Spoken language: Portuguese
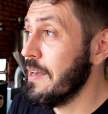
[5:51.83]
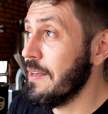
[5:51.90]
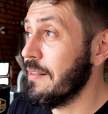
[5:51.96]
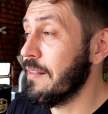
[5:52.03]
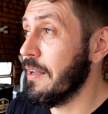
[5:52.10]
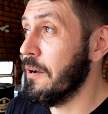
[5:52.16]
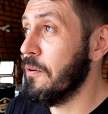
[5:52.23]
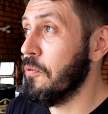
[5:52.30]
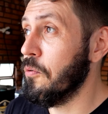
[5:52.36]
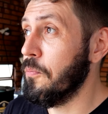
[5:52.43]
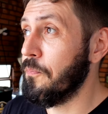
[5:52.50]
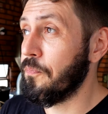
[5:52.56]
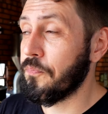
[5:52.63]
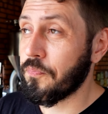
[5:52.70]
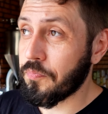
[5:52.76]

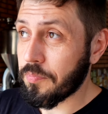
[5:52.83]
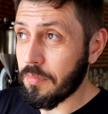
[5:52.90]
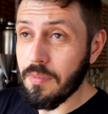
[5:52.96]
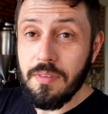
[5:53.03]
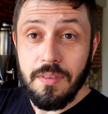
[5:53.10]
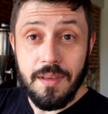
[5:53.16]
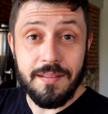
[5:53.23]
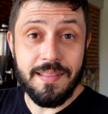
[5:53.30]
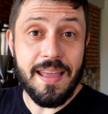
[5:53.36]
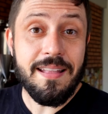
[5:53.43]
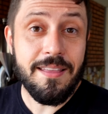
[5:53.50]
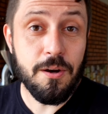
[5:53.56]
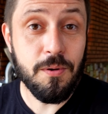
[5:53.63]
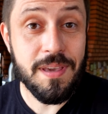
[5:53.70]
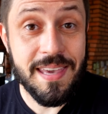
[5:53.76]
Então
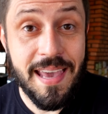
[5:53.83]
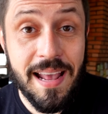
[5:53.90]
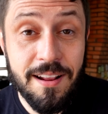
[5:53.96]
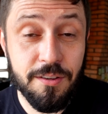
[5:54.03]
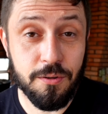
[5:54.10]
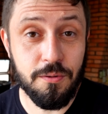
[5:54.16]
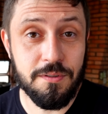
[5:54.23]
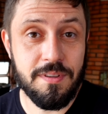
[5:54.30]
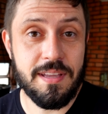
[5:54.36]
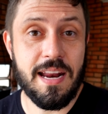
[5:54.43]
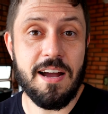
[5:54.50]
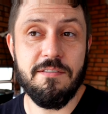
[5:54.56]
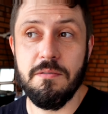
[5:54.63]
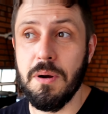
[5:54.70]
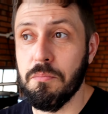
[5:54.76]
dentre o que eles
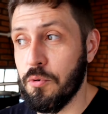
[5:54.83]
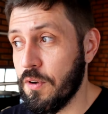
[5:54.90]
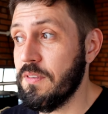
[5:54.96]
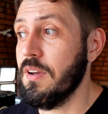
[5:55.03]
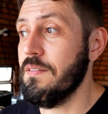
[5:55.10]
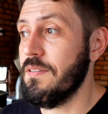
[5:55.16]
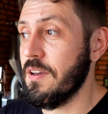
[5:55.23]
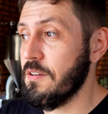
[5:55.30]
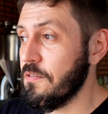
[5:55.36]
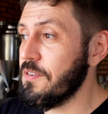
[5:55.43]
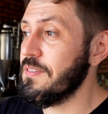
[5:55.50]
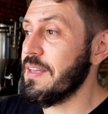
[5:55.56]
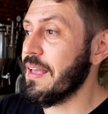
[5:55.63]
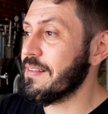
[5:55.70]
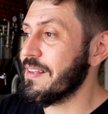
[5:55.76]
consideravam uma boa cerveja,
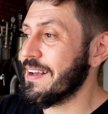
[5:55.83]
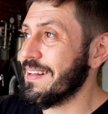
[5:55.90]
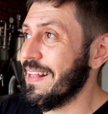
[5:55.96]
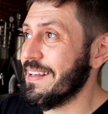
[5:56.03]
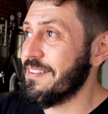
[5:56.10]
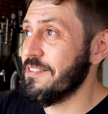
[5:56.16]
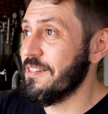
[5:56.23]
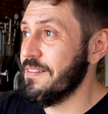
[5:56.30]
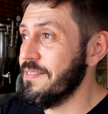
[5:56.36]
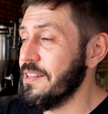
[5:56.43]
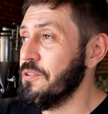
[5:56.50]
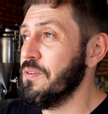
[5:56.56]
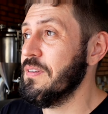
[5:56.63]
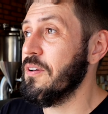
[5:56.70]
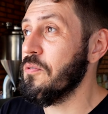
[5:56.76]
você tem essa classe de
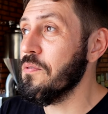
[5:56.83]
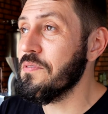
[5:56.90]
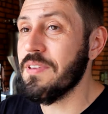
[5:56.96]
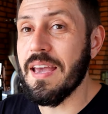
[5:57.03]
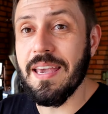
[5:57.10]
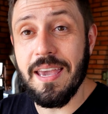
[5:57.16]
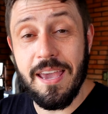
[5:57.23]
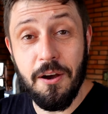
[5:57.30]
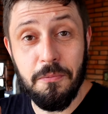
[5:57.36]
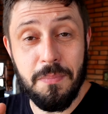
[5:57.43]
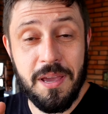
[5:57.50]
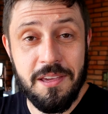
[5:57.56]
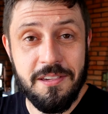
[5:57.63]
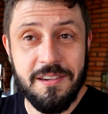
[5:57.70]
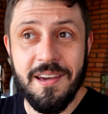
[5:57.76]
leveduras que consegue
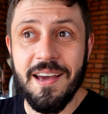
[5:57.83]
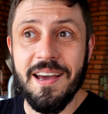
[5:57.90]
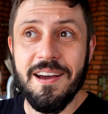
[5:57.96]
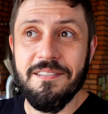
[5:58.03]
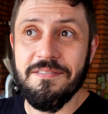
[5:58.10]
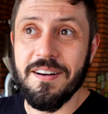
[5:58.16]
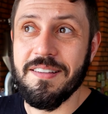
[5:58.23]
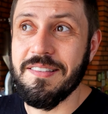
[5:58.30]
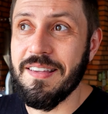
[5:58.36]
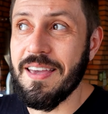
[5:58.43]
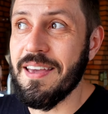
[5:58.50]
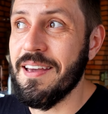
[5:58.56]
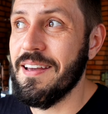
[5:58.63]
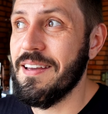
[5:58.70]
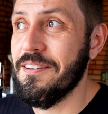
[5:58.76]
realmente
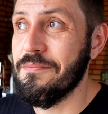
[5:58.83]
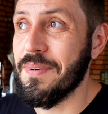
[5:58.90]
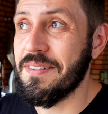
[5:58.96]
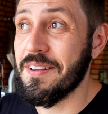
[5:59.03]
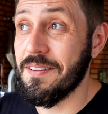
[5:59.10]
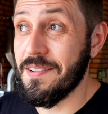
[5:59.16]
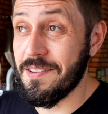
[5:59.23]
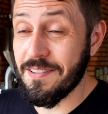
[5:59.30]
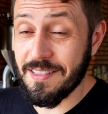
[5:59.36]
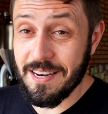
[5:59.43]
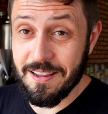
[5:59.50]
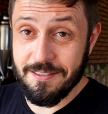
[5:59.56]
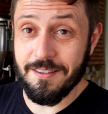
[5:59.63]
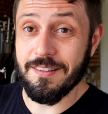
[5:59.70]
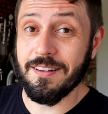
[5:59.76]
fazer uma cerveja em
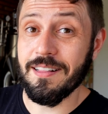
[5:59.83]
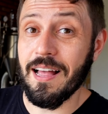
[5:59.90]
três dias.